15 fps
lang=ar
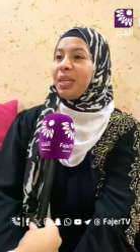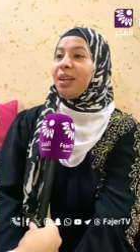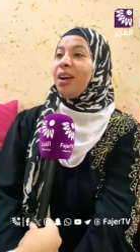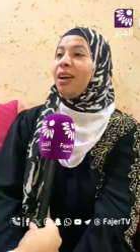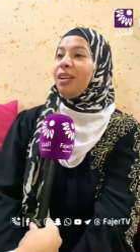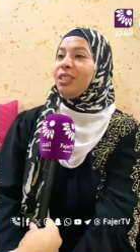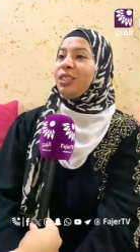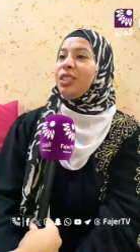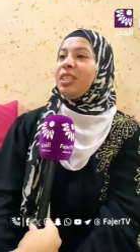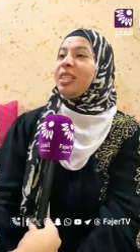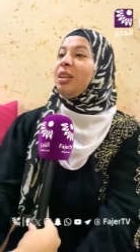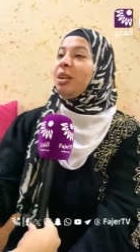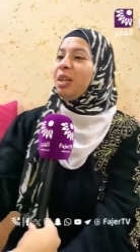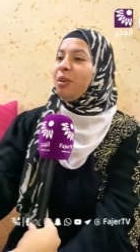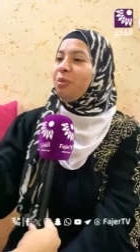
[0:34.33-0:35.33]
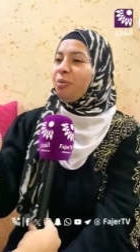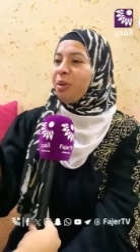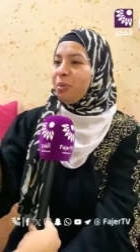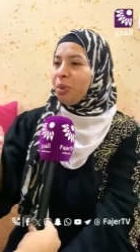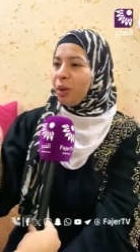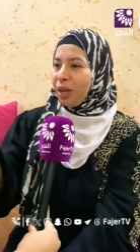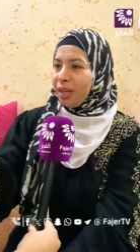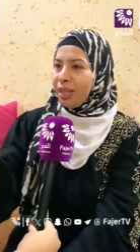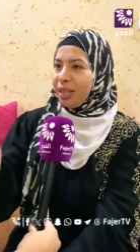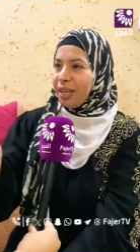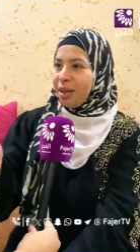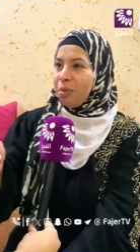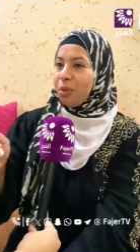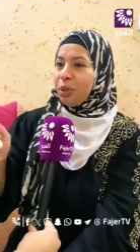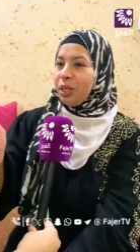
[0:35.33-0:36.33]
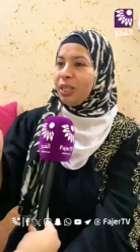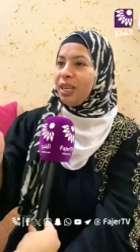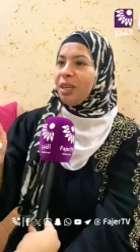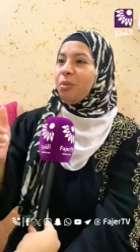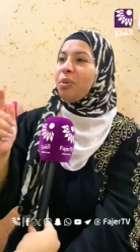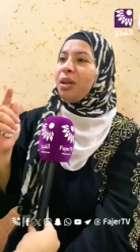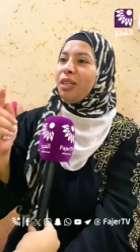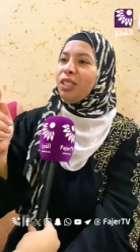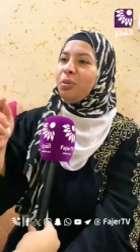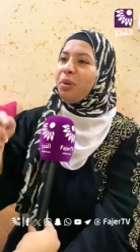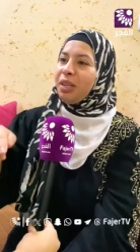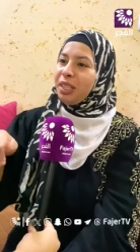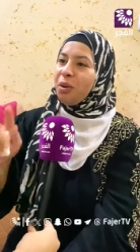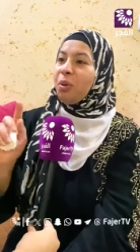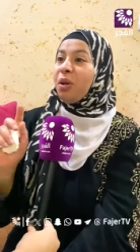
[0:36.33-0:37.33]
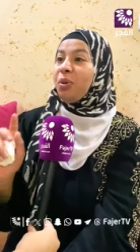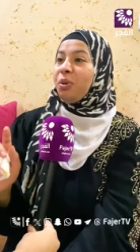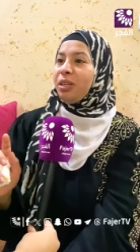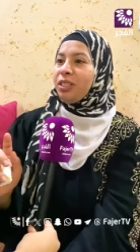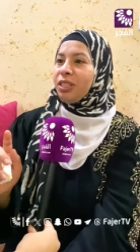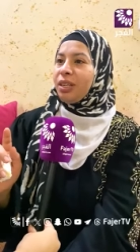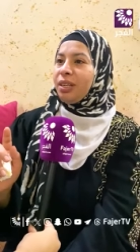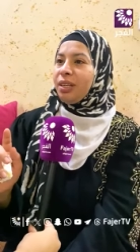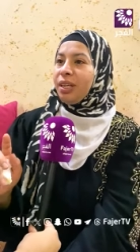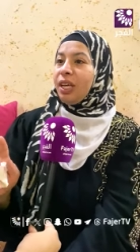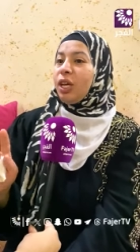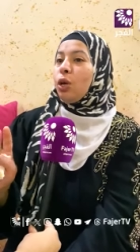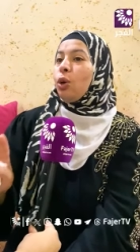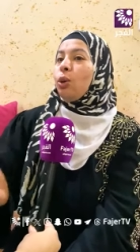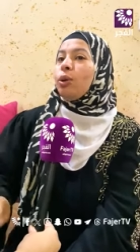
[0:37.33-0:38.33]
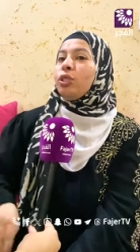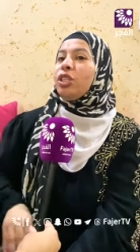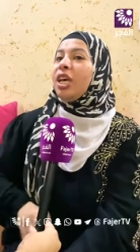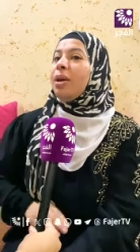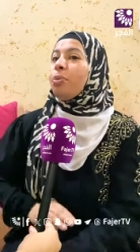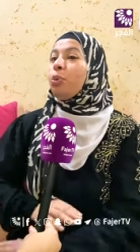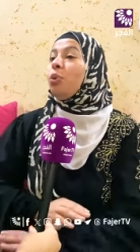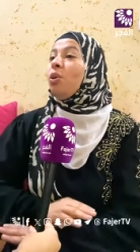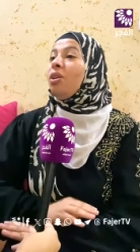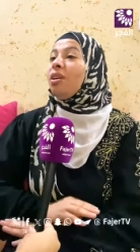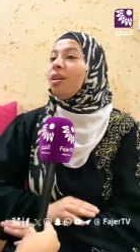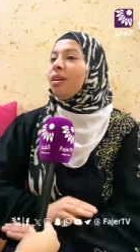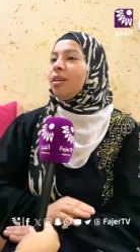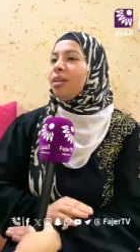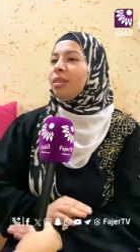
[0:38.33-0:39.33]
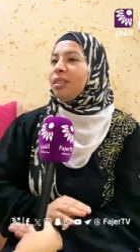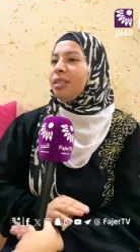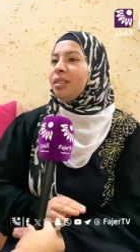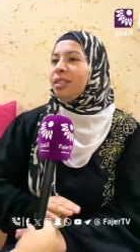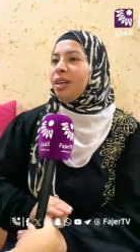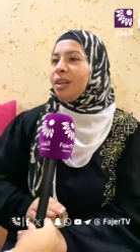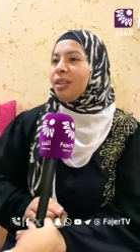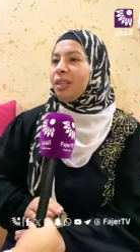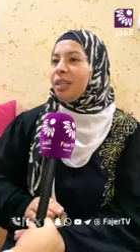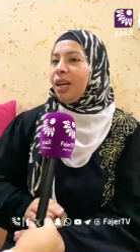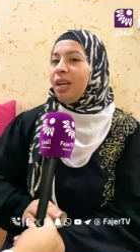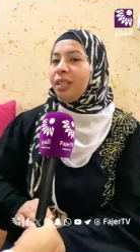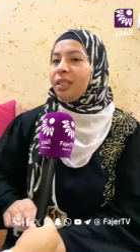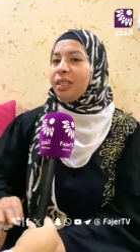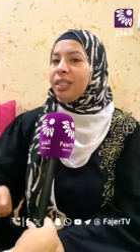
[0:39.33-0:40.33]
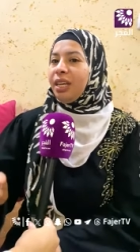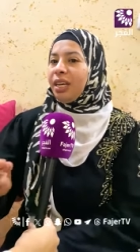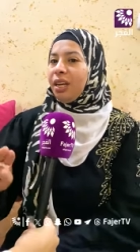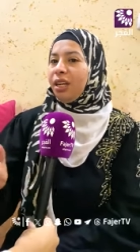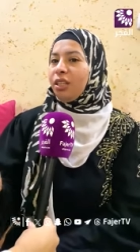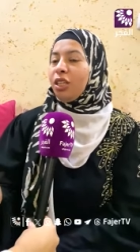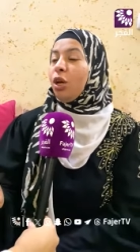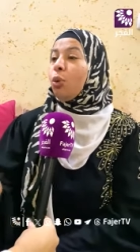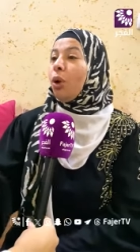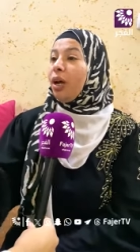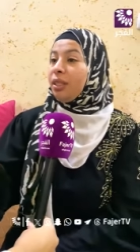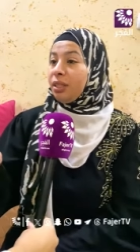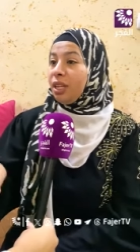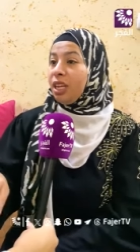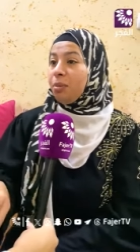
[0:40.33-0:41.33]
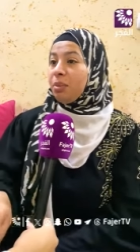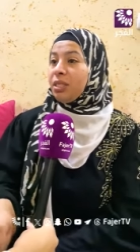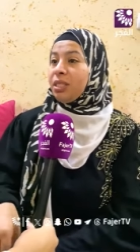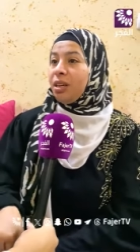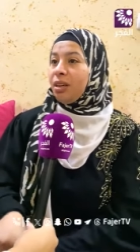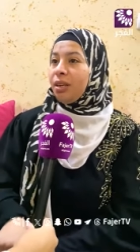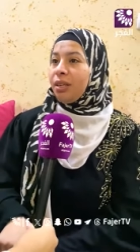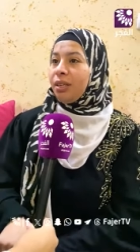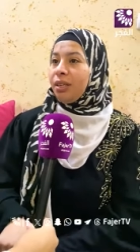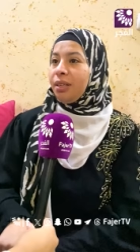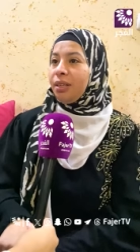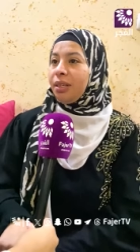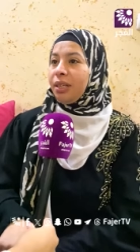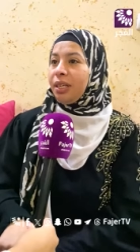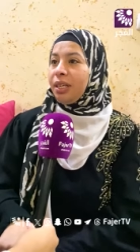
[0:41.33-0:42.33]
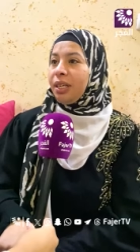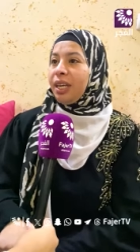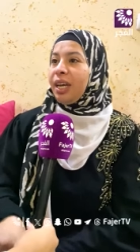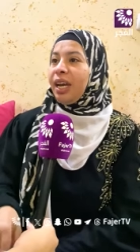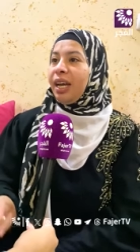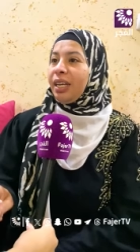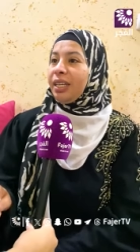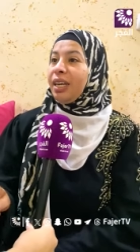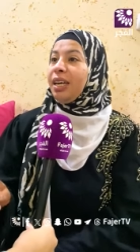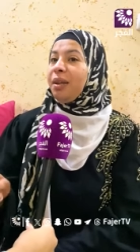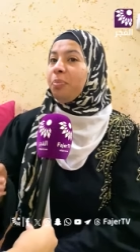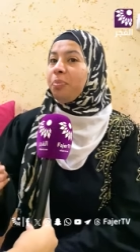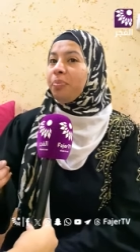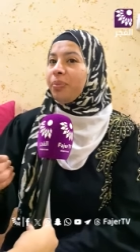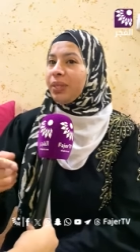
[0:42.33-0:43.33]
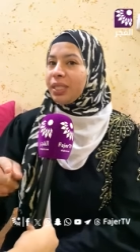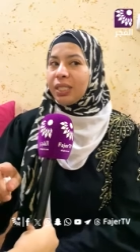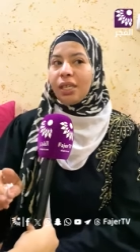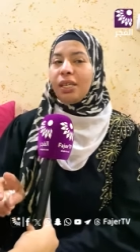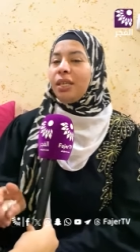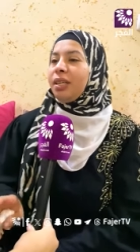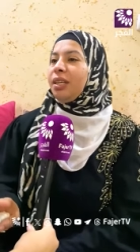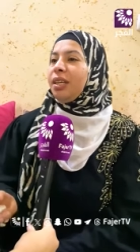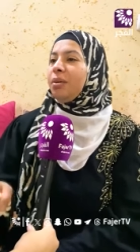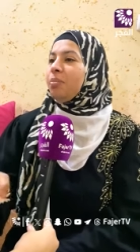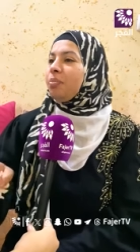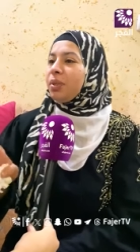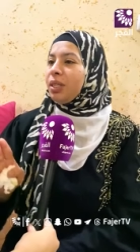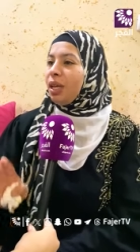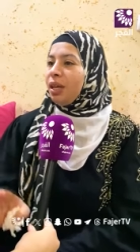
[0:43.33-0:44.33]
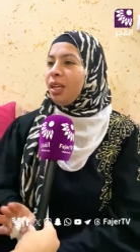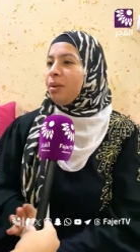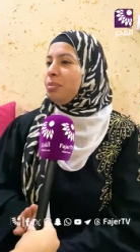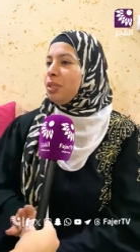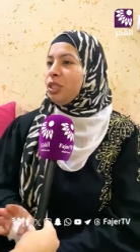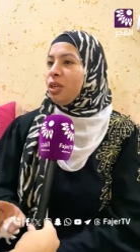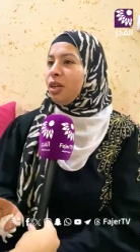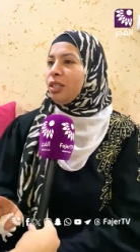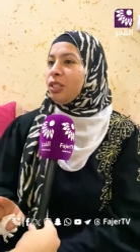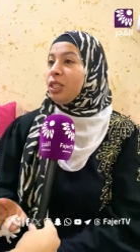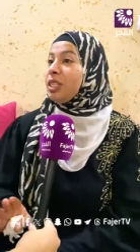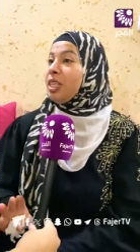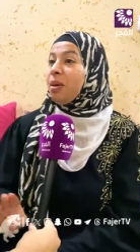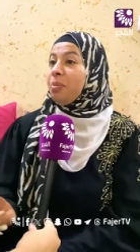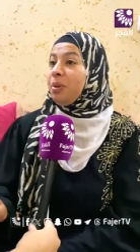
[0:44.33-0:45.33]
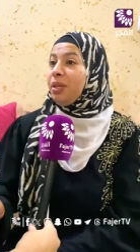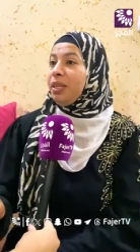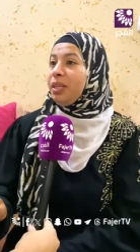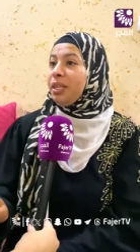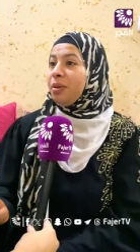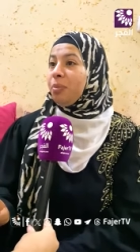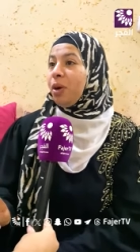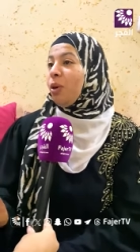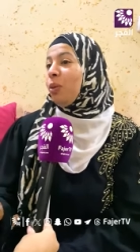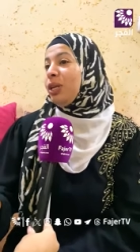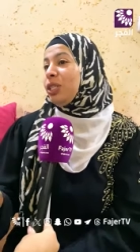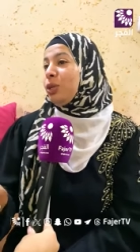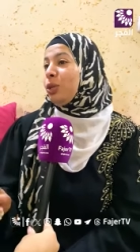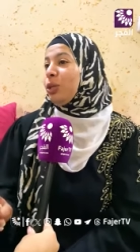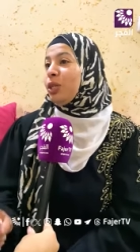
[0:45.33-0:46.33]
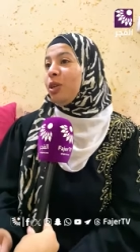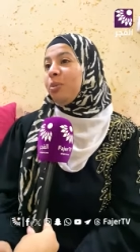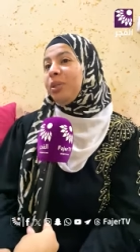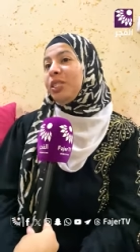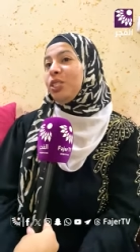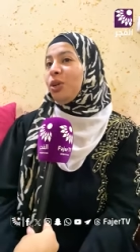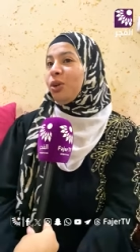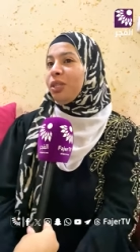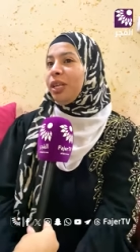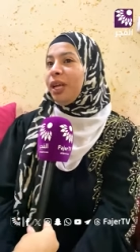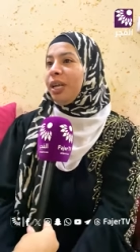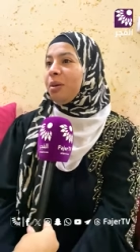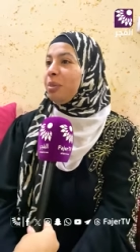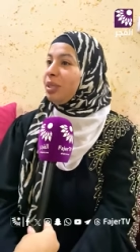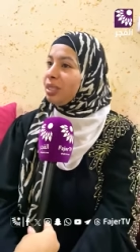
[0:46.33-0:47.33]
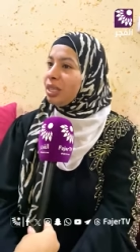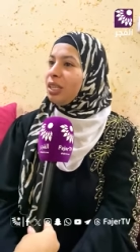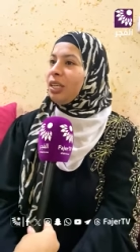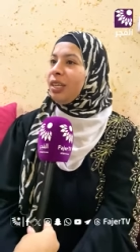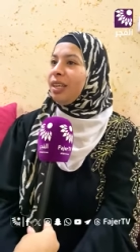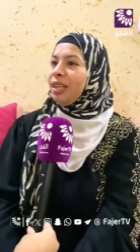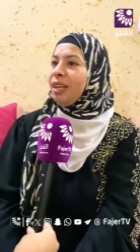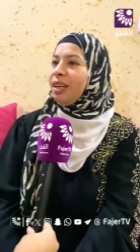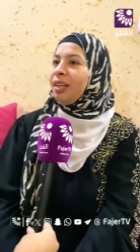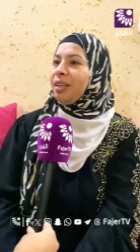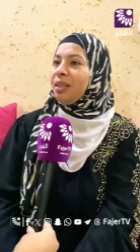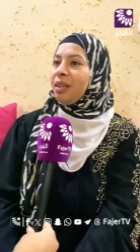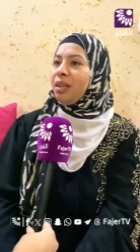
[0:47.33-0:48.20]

راح لف بالمخيم وتلكرم راح جاب لها دواله واجا وجايب كل اغراض الدار حط لي هنا على الطاوله حط لي مصاري حكى لي صار يحكي لي طالع مش راجع سامحيني اول شيء قلت له بديش ارد عليك بعدين صار يحكي لي لا